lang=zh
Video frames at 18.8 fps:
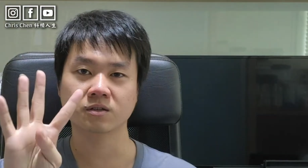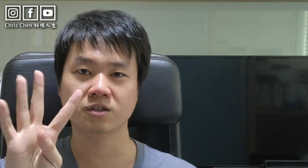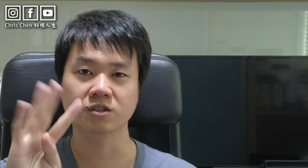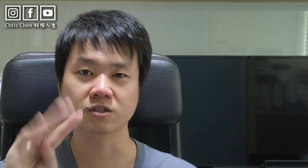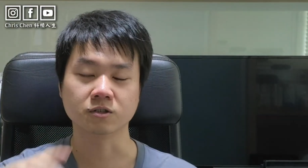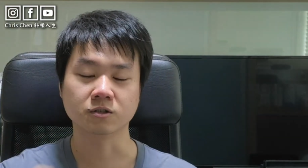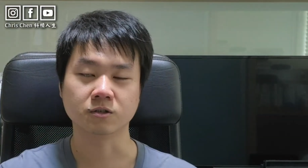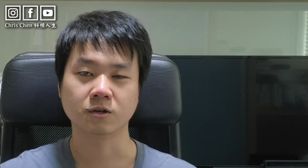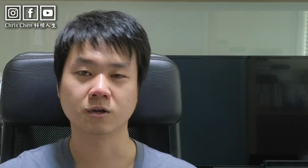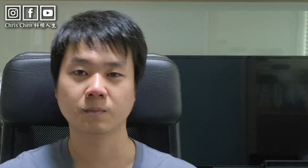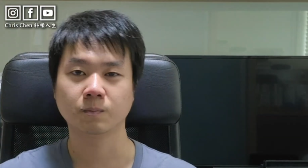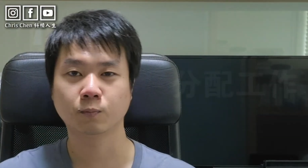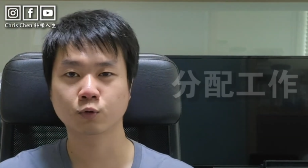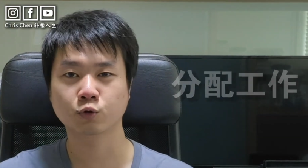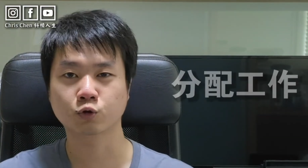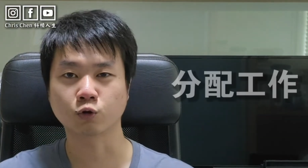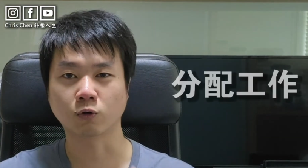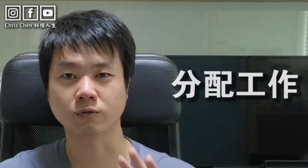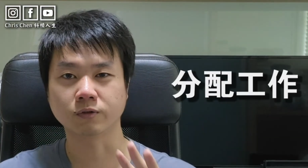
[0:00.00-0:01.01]
四，
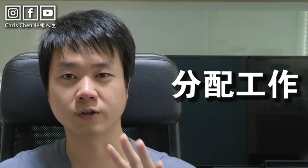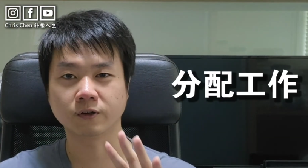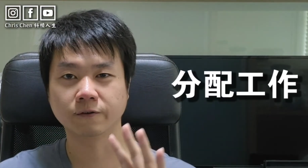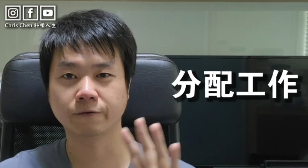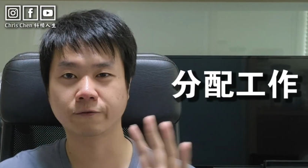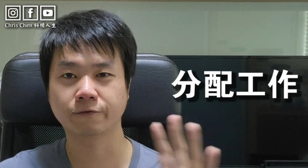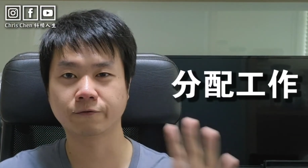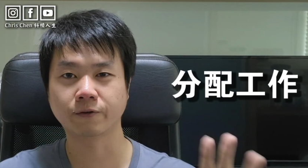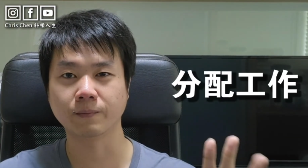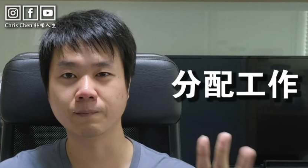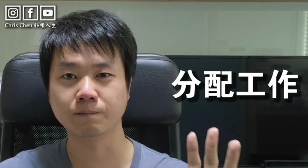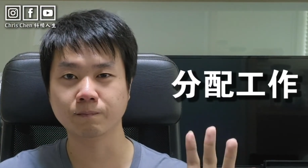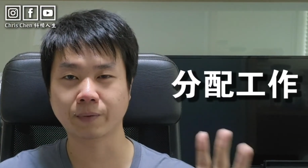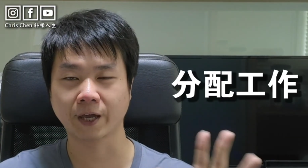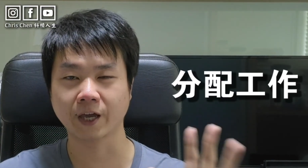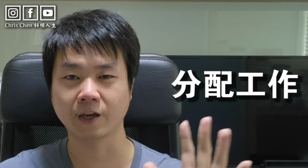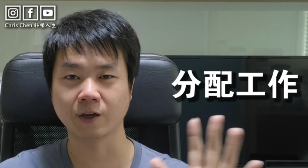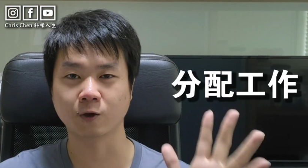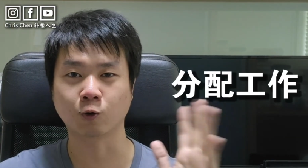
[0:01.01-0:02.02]
不懂得分
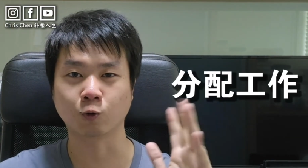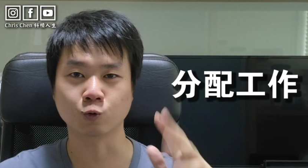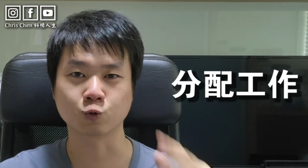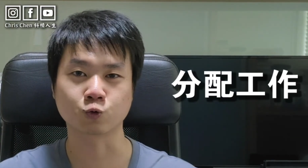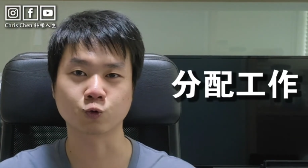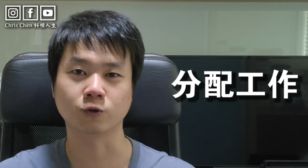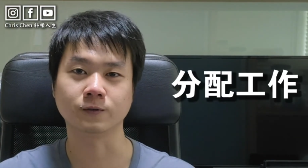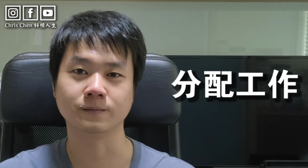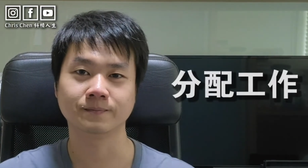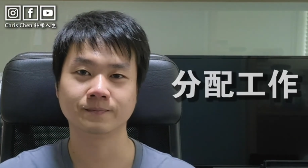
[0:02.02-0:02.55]
配工作。